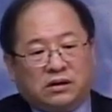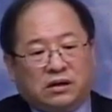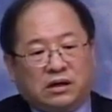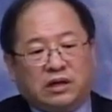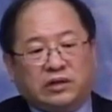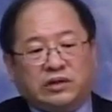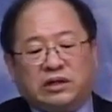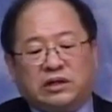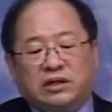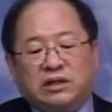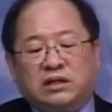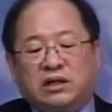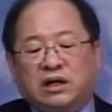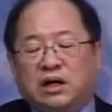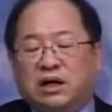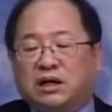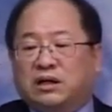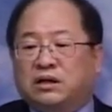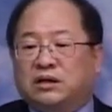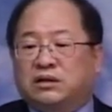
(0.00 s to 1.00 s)
그래서 이
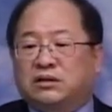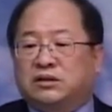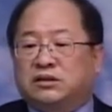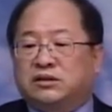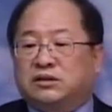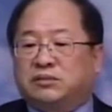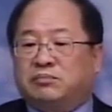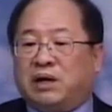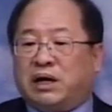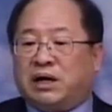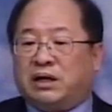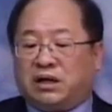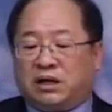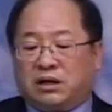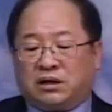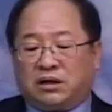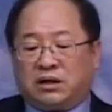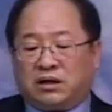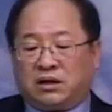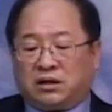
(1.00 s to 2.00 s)
이야기를 듣는
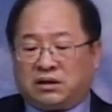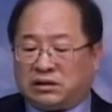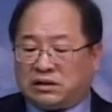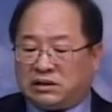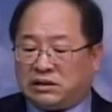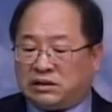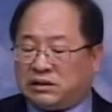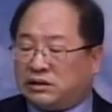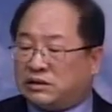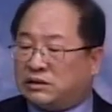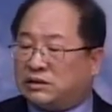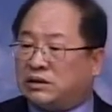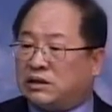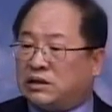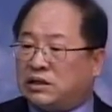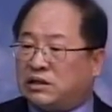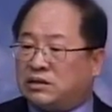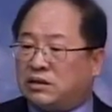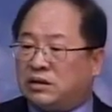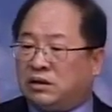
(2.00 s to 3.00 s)
마리아가 그
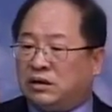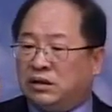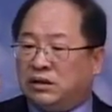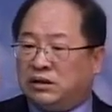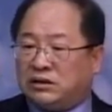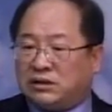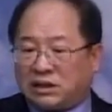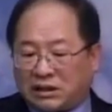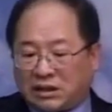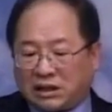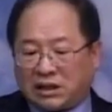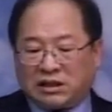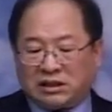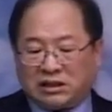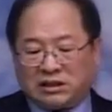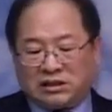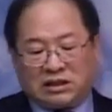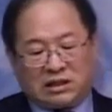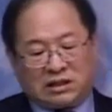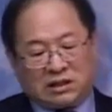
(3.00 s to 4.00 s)
즉석에서
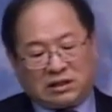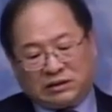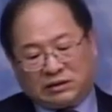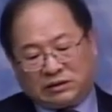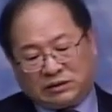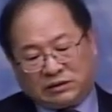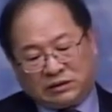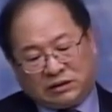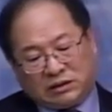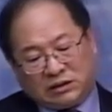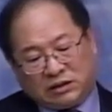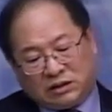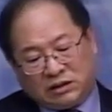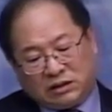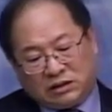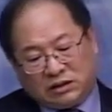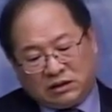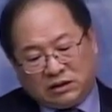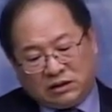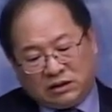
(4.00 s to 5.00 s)
찬양하기 시작하는 거예요.
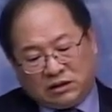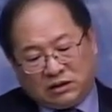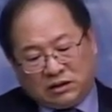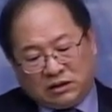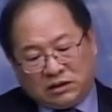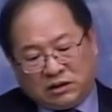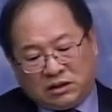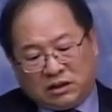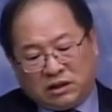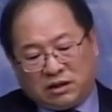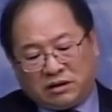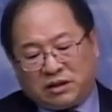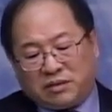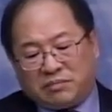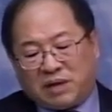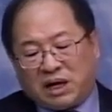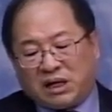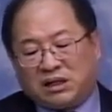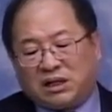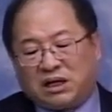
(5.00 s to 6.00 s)
이게 이제
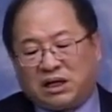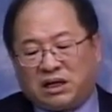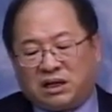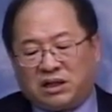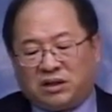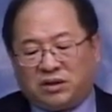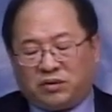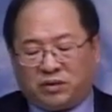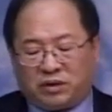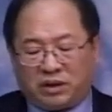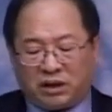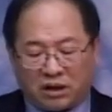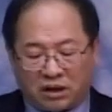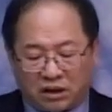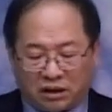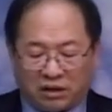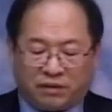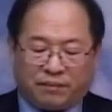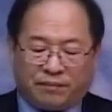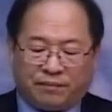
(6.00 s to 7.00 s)
마리아의
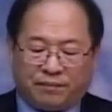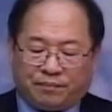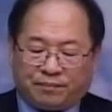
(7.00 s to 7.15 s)
노래,